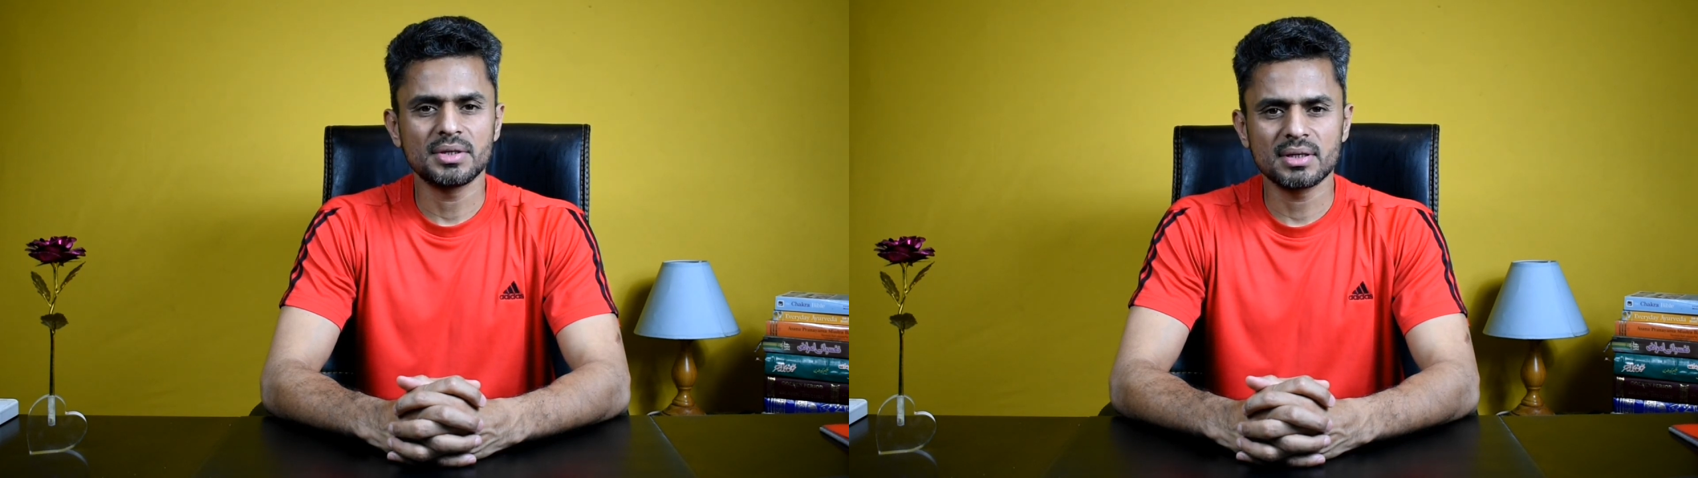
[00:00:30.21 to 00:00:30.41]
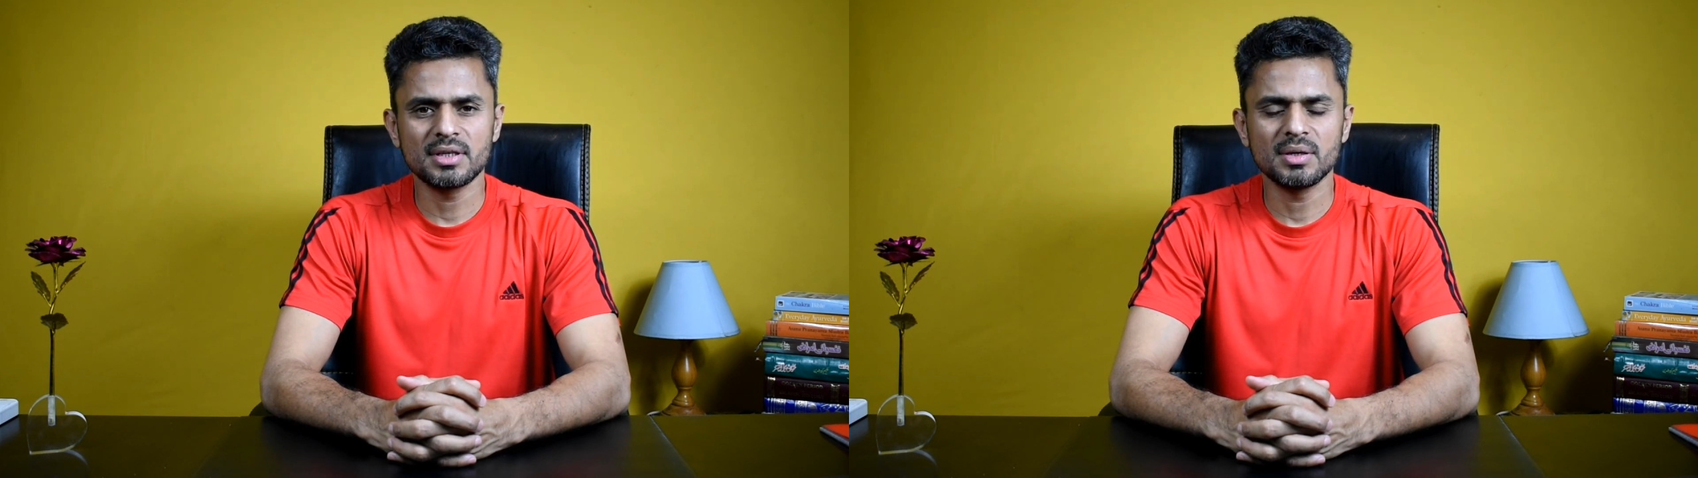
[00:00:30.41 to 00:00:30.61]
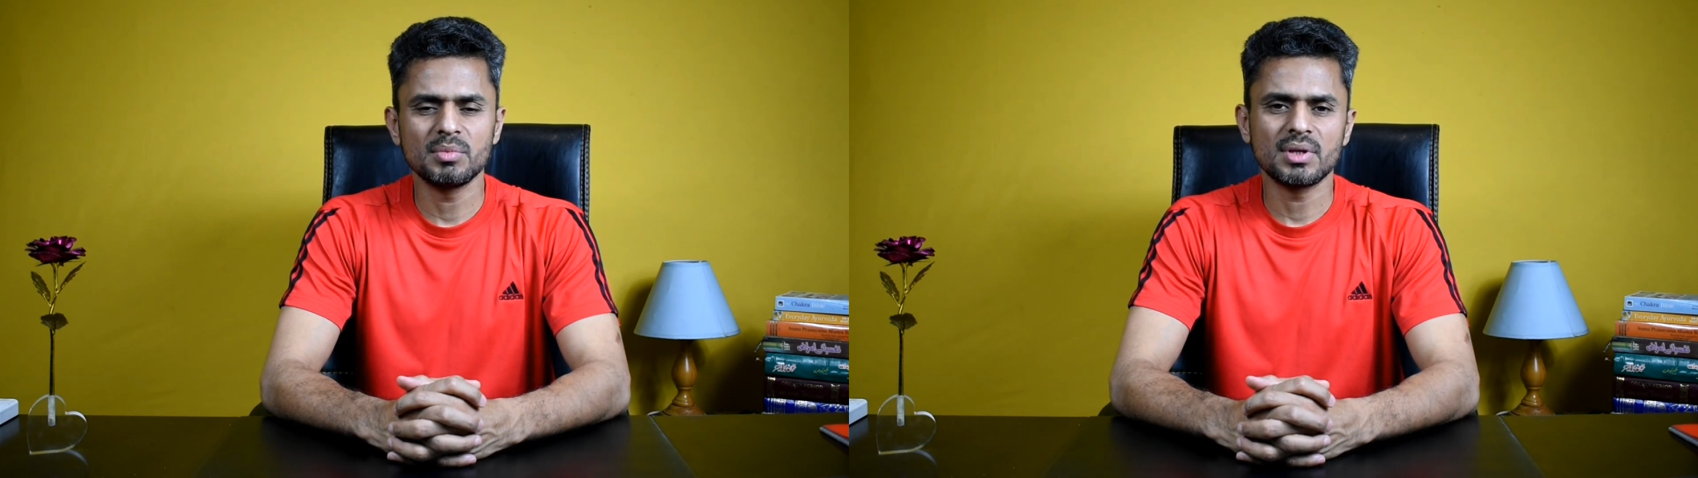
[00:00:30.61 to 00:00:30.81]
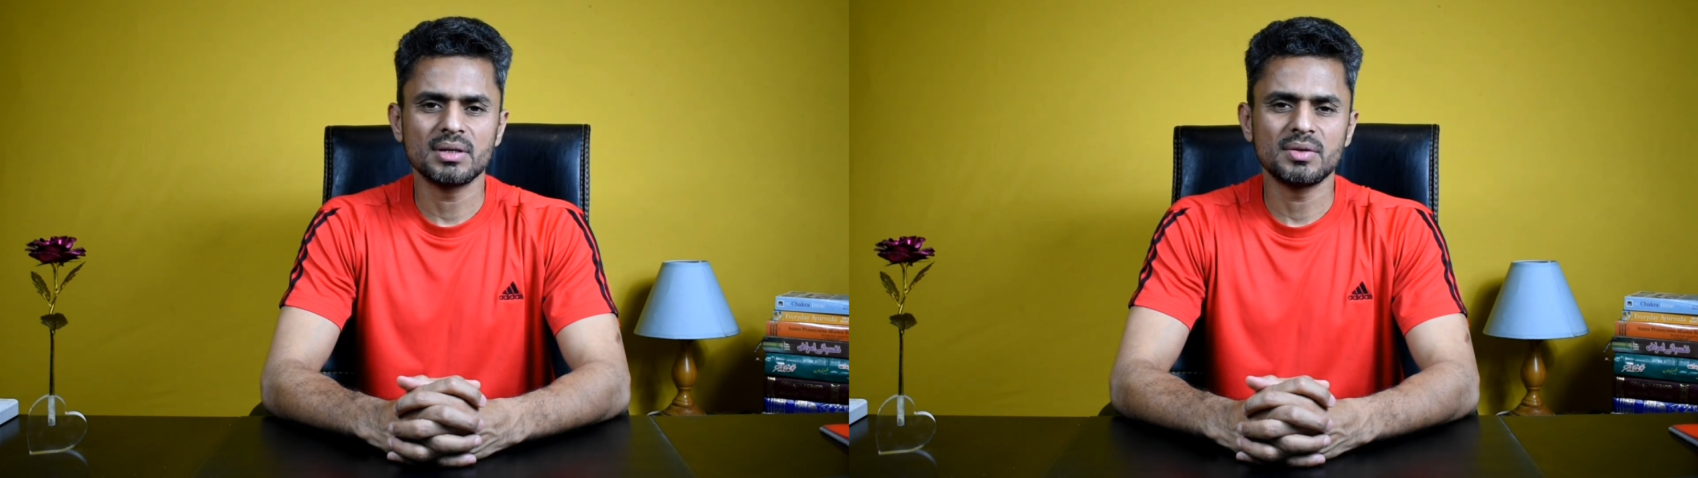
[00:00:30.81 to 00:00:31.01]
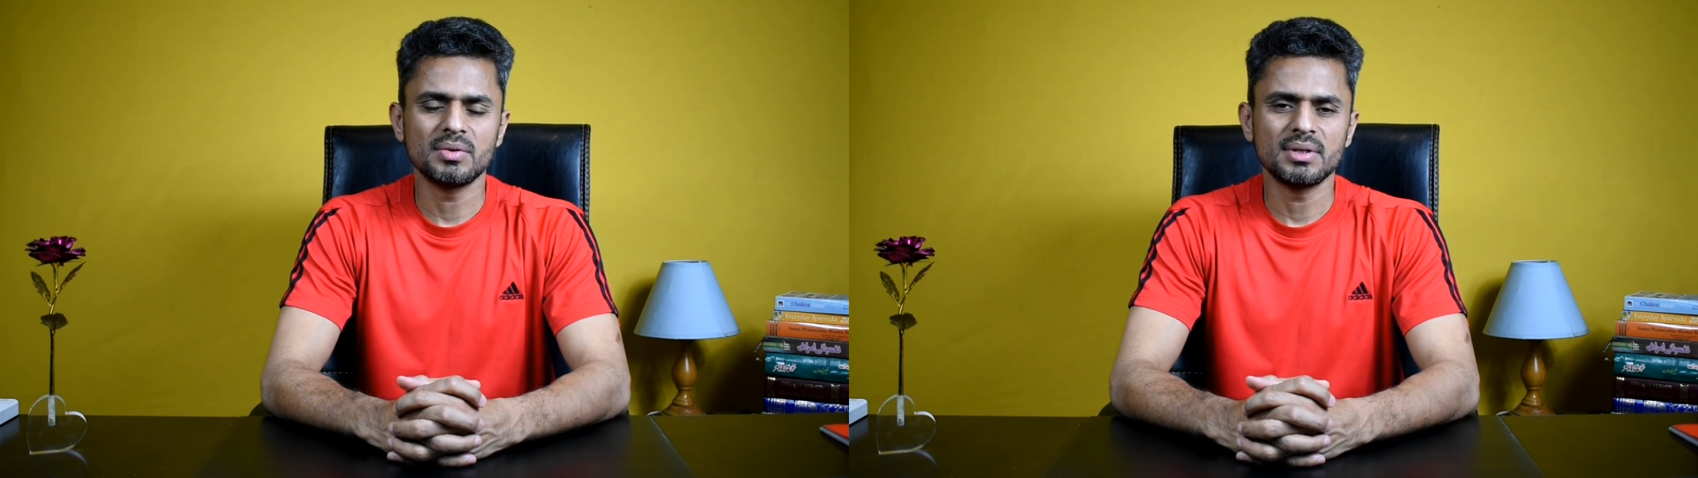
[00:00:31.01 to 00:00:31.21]
शख्सियत
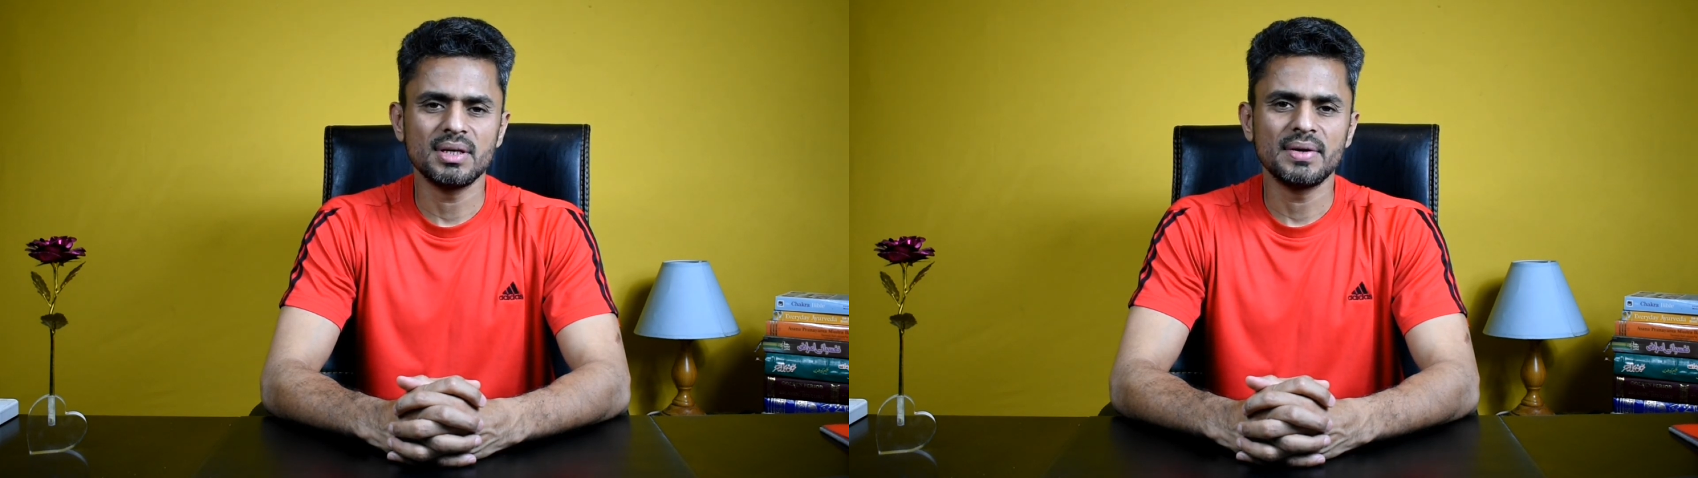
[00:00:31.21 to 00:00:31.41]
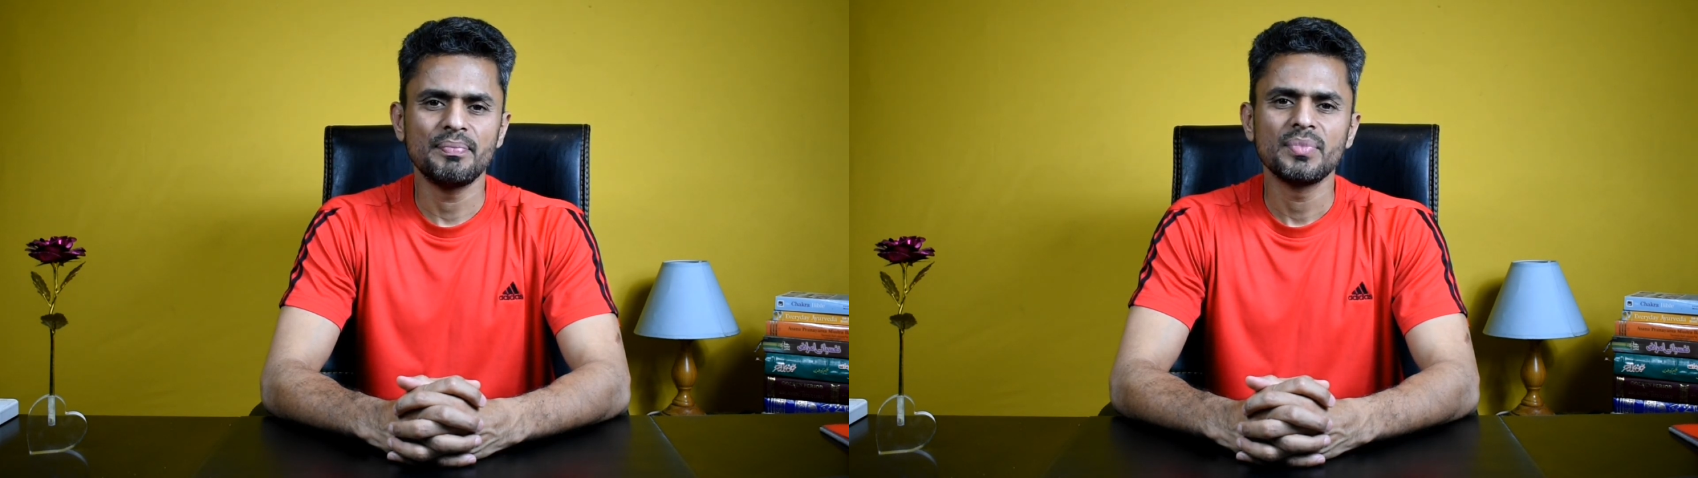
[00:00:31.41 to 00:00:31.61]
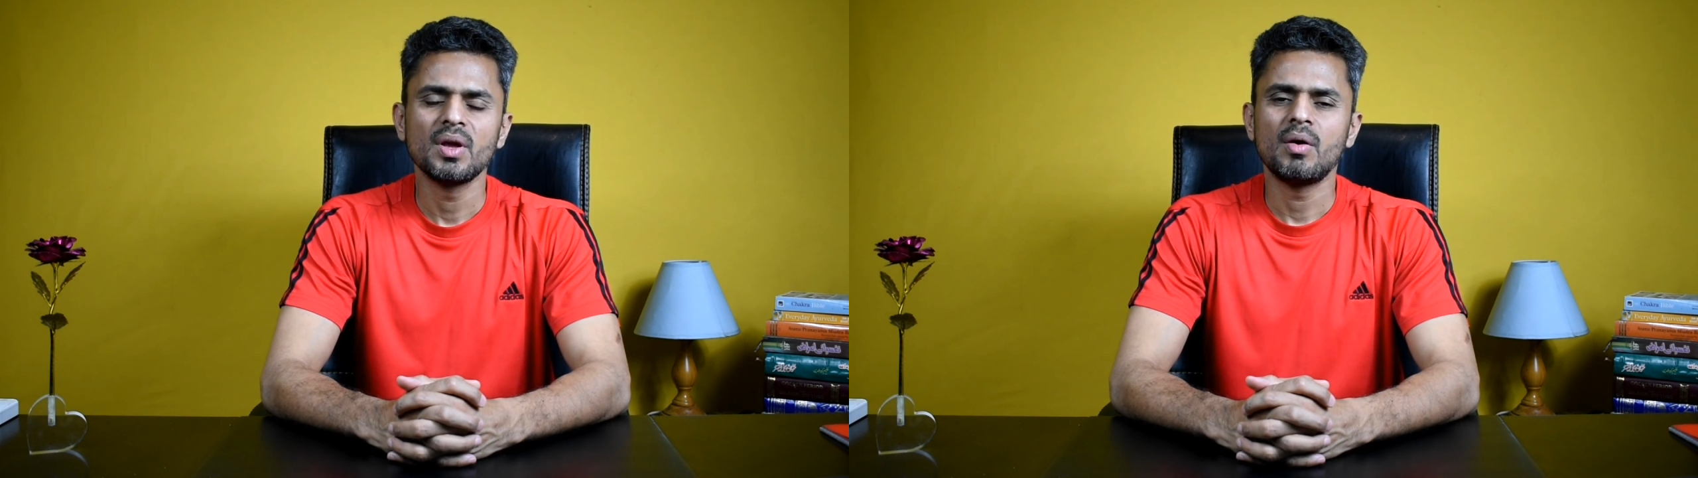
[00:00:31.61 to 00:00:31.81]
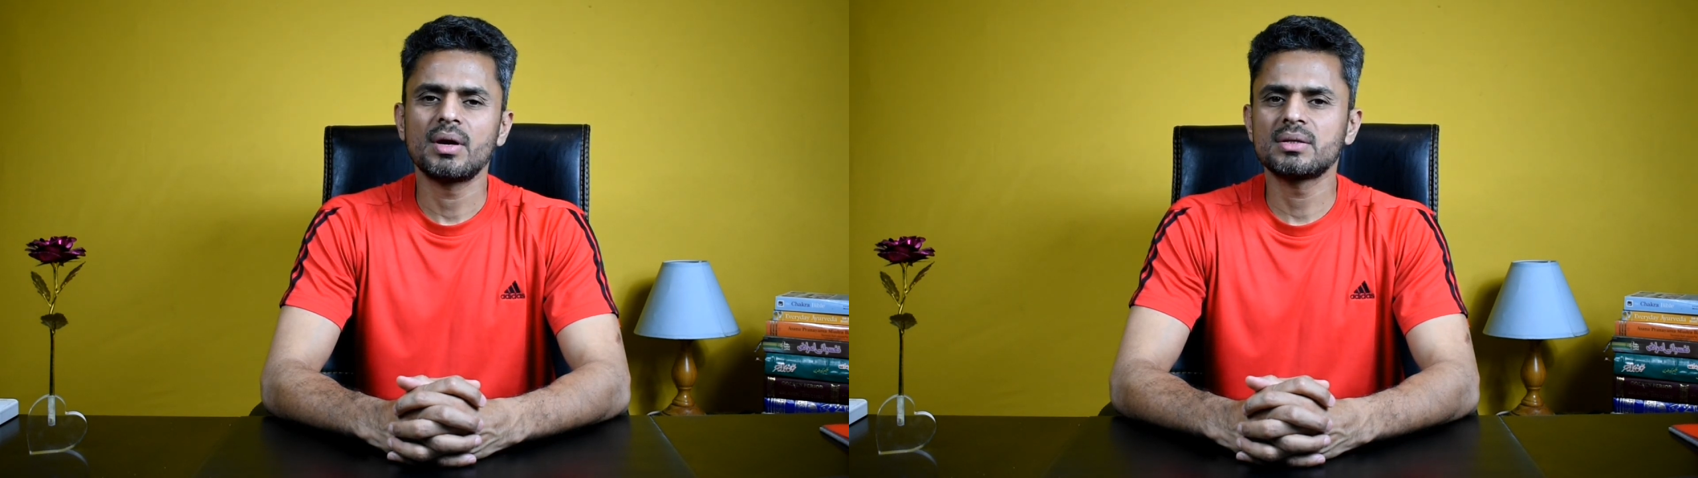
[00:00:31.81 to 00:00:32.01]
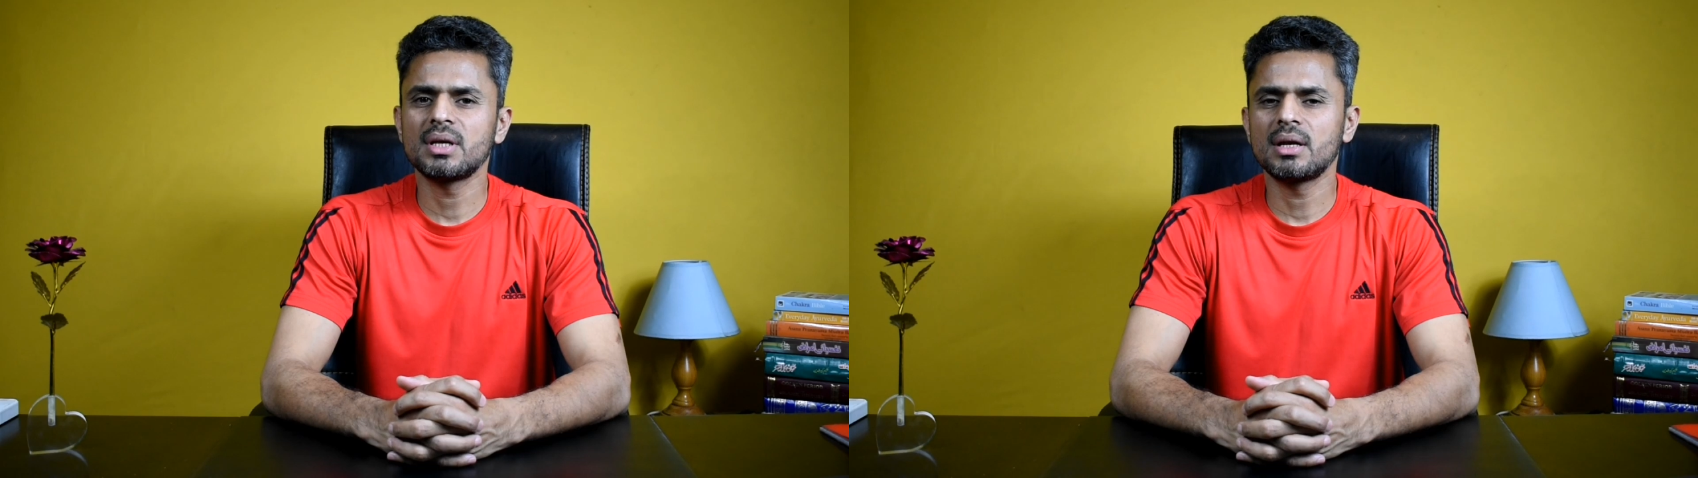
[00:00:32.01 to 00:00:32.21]
मुतासर होती है और
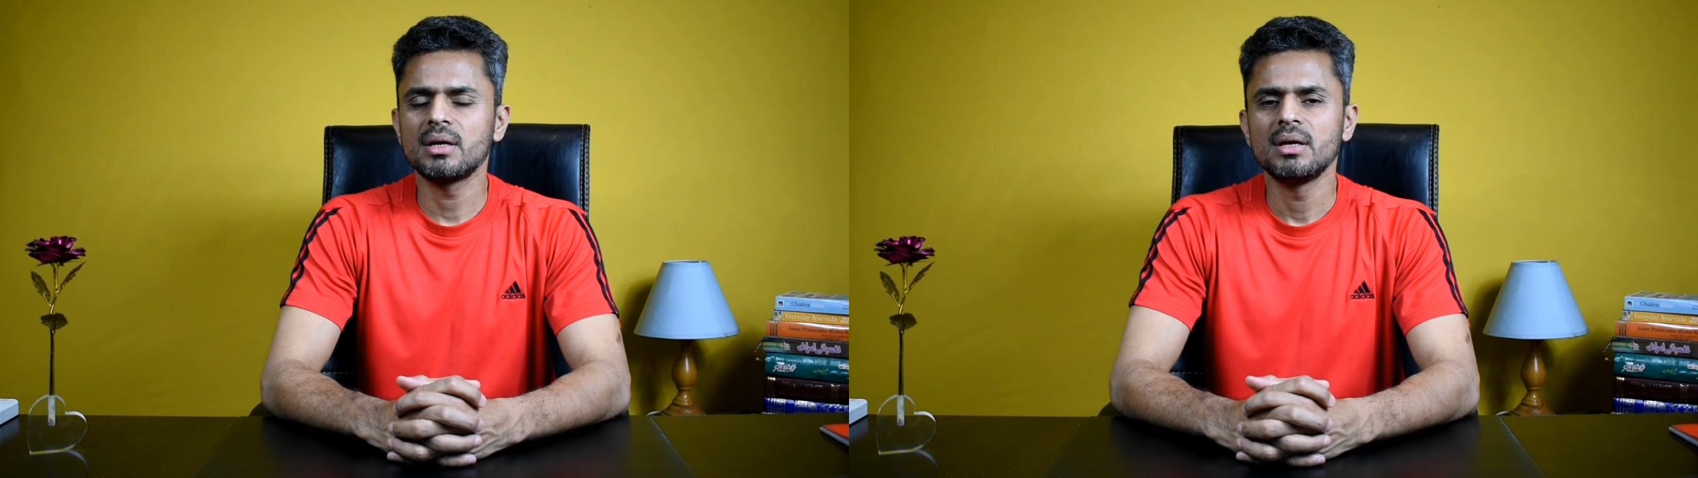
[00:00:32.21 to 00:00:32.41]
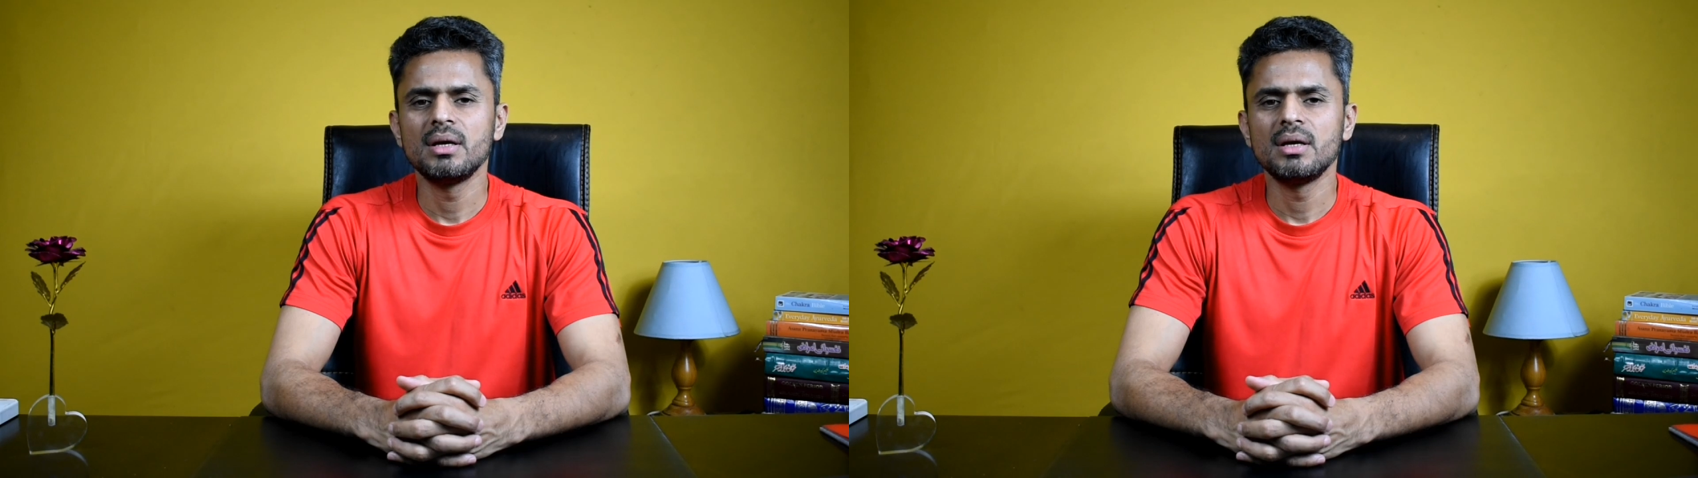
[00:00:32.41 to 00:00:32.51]
अक्सर